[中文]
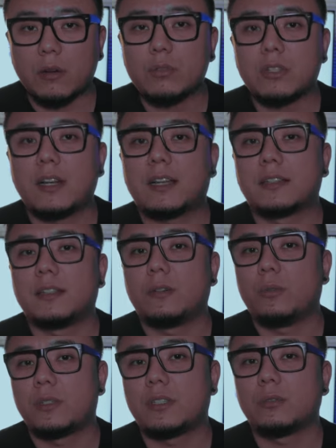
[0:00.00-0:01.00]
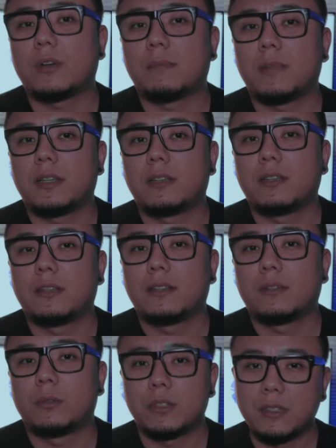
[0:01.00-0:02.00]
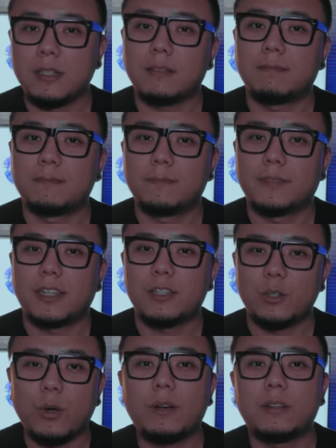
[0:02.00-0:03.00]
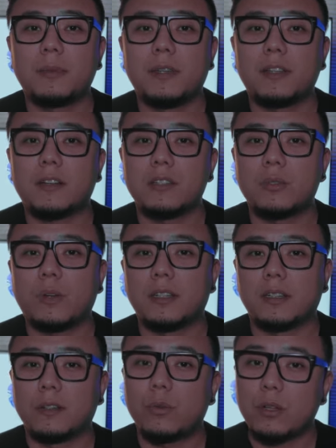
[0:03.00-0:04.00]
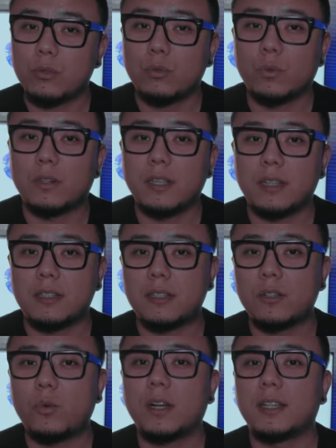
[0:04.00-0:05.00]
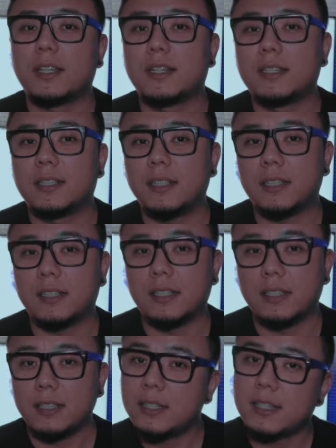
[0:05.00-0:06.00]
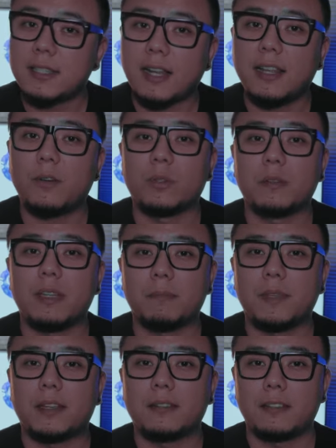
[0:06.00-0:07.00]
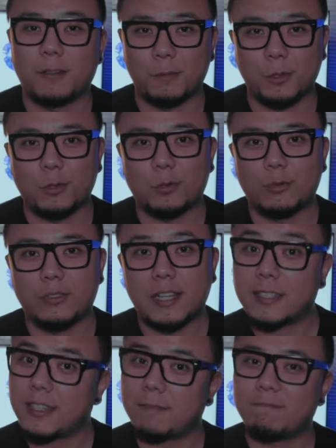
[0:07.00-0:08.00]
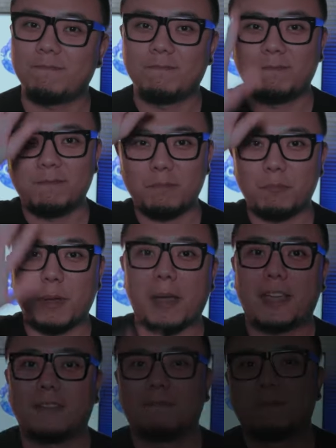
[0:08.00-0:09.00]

高质量的旅行短片。我是静，喜欢我的频道，希望你能关注我，也希望你可以一键三连我的影片。那我们就下次见，拜拜。